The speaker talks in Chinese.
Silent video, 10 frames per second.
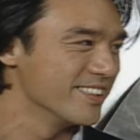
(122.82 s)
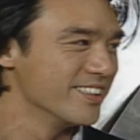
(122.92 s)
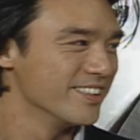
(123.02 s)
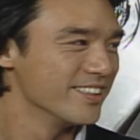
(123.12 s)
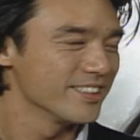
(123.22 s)

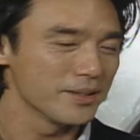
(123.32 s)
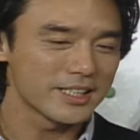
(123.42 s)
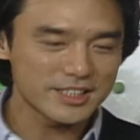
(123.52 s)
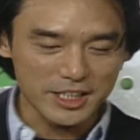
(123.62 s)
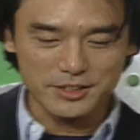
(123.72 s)
糖果因为
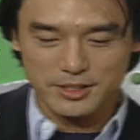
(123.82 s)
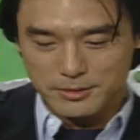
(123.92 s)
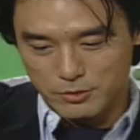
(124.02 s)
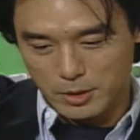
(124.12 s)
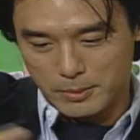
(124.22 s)
他小时候
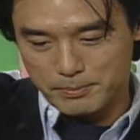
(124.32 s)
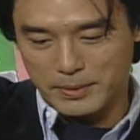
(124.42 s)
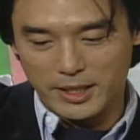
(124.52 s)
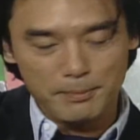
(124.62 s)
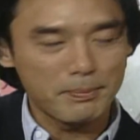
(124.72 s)
我们
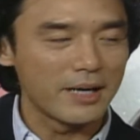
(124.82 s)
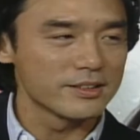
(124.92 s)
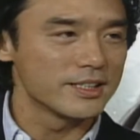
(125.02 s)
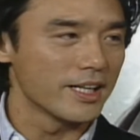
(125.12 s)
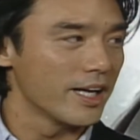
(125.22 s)
把他抱
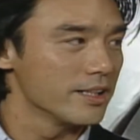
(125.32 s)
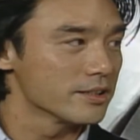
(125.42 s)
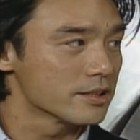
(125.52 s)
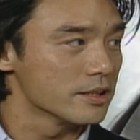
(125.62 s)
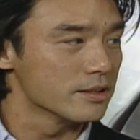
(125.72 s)
起来，
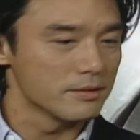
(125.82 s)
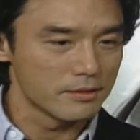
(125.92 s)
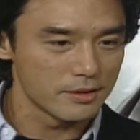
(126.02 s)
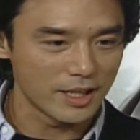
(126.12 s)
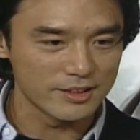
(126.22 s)
就是
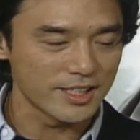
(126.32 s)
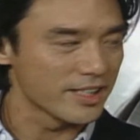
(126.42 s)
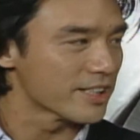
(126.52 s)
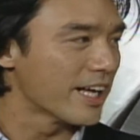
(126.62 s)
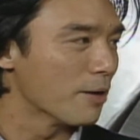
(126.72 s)
好像
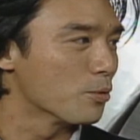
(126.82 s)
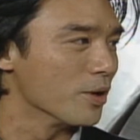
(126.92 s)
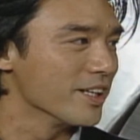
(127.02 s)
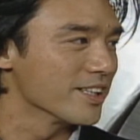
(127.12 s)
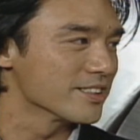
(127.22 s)
一个糖
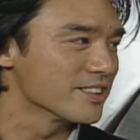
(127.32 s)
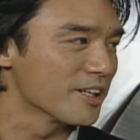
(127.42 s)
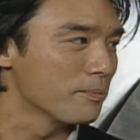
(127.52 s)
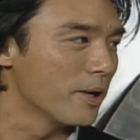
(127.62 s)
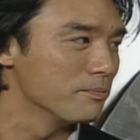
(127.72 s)
果一样，就叫
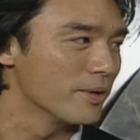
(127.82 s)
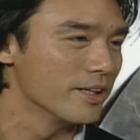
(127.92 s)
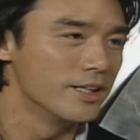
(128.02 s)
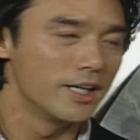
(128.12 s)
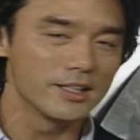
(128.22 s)
他 Bonbon。
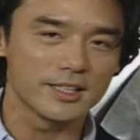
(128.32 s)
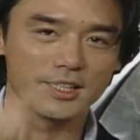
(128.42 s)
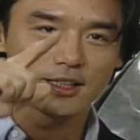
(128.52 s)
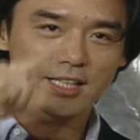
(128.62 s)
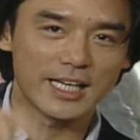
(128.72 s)
而
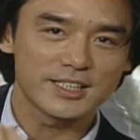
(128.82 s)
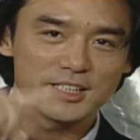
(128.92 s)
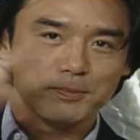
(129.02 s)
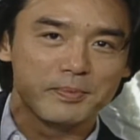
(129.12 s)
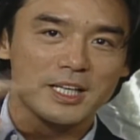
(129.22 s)
且开始
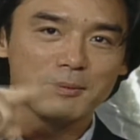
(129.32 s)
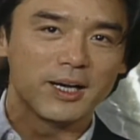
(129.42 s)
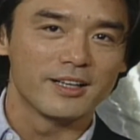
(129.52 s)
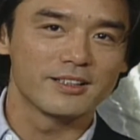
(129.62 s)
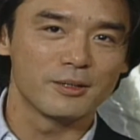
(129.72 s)
是 B
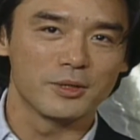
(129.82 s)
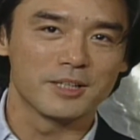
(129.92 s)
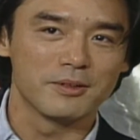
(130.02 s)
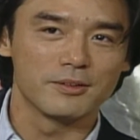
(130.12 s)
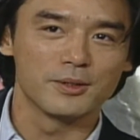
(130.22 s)
嘛，那我
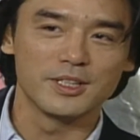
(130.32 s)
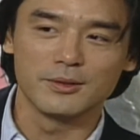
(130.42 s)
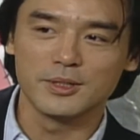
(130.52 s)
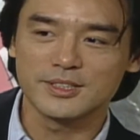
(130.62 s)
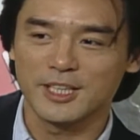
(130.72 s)
的我
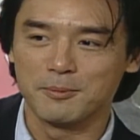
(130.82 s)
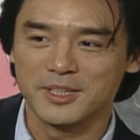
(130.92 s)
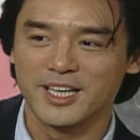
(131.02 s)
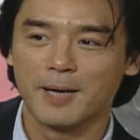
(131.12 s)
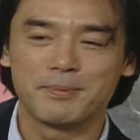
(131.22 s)
我小
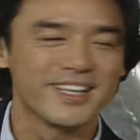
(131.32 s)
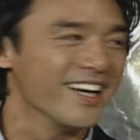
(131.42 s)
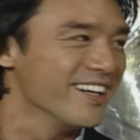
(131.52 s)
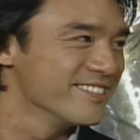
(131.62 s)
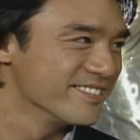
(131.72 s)
名也要 B
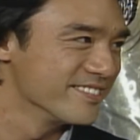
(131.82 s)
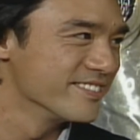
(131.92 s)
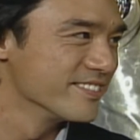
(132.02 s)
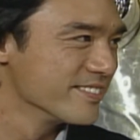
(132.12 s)
啊。对对对，